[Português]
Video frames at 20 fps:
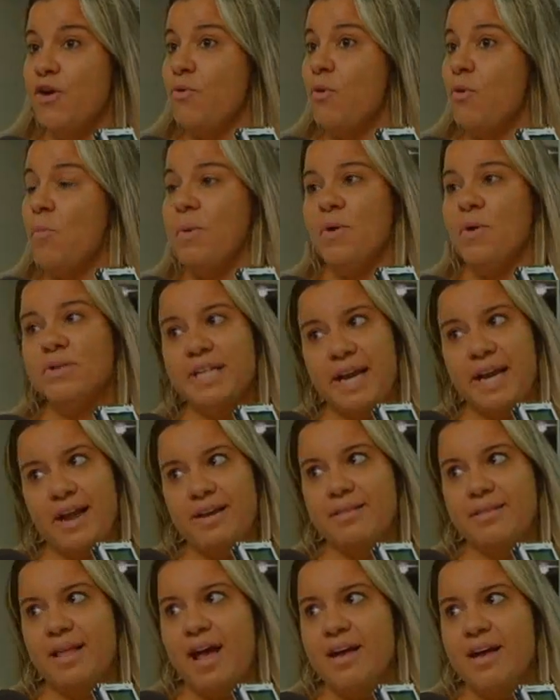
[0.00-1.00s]
com uma outra
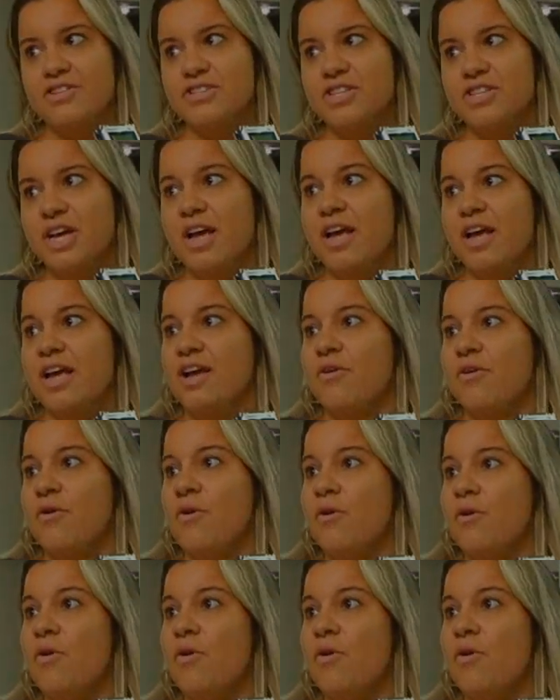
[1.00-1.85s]
realidade e com